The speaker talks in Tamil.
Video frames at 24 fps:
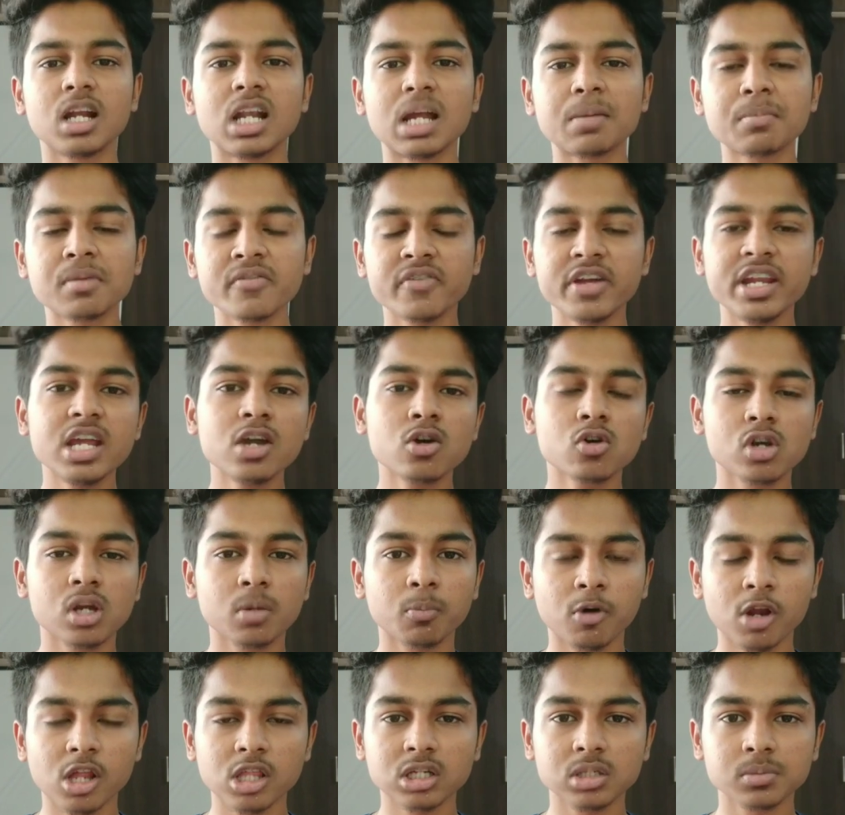நம்ம வீடியோக்குள்ளே
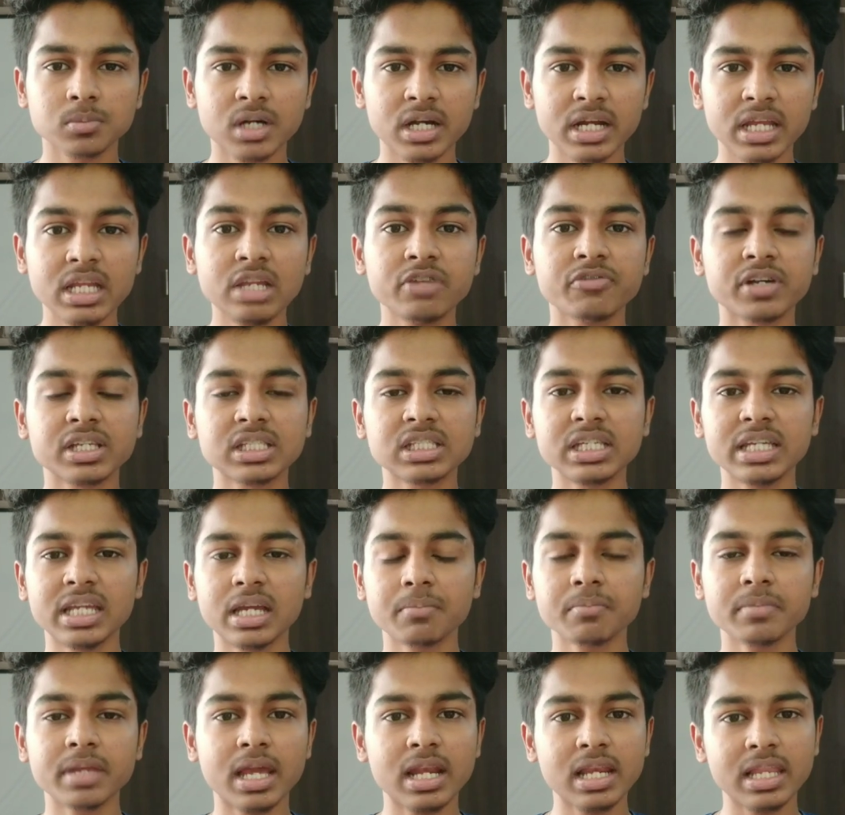போகிறதுக்கு முன்னாடி ஃபஸ்ட்டு
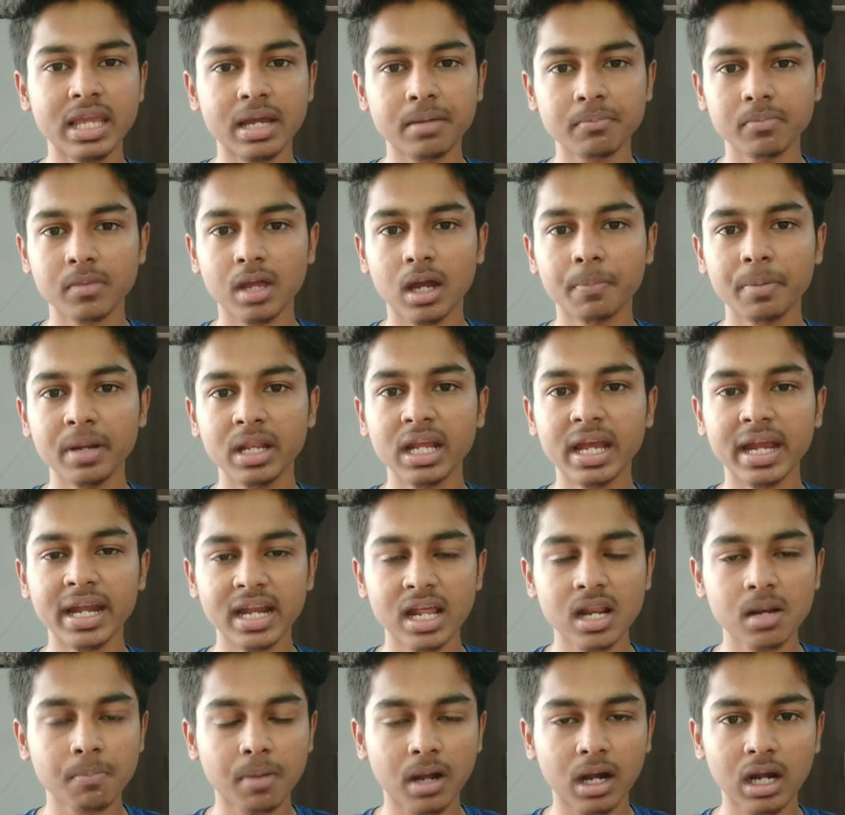எம்எல்எம் அப்படின்னா
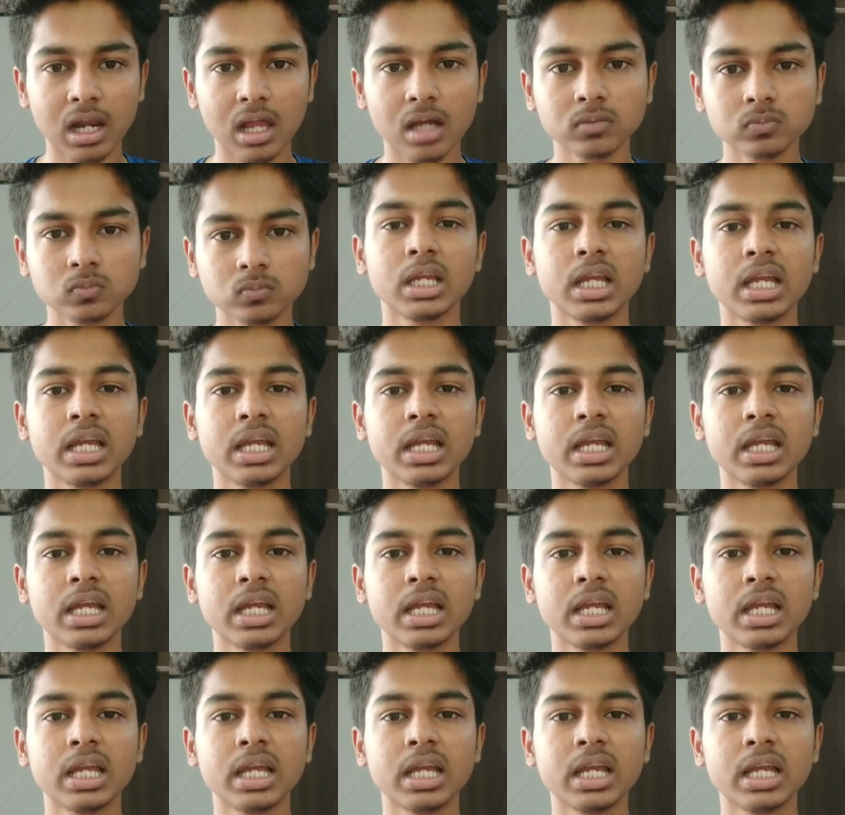என்னென்னு பார்க்கலாம்